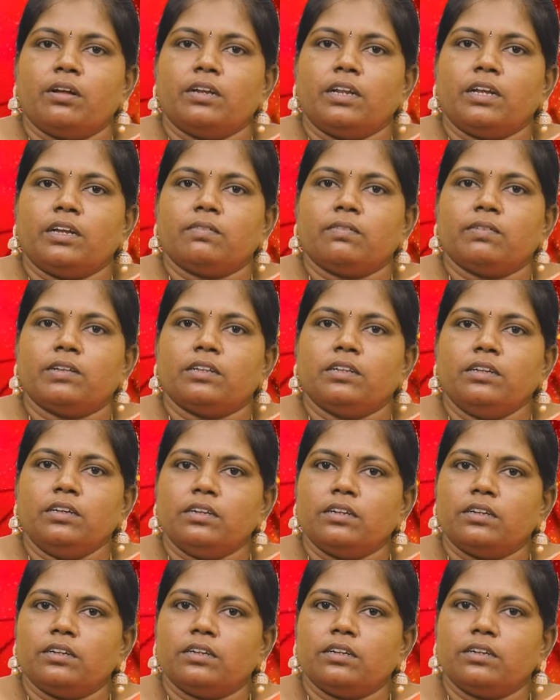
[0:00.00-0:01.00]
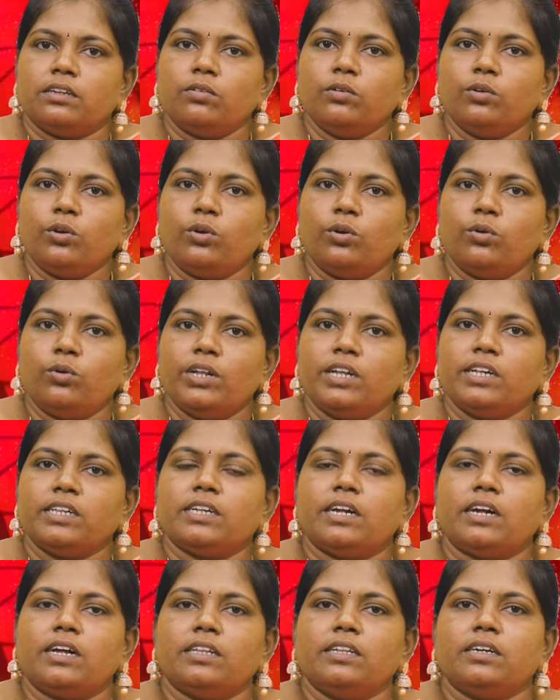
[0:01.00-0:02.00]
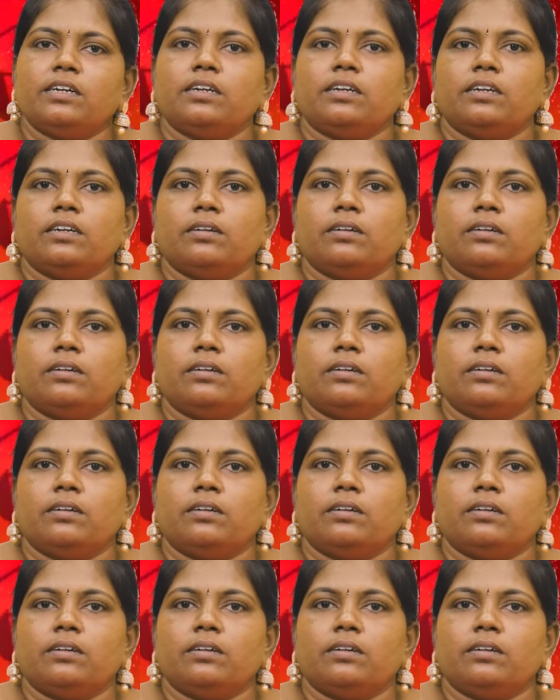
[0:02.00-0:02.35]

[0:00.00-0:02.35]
நீங்கள் வந்து உங்களுடைய ஜாதக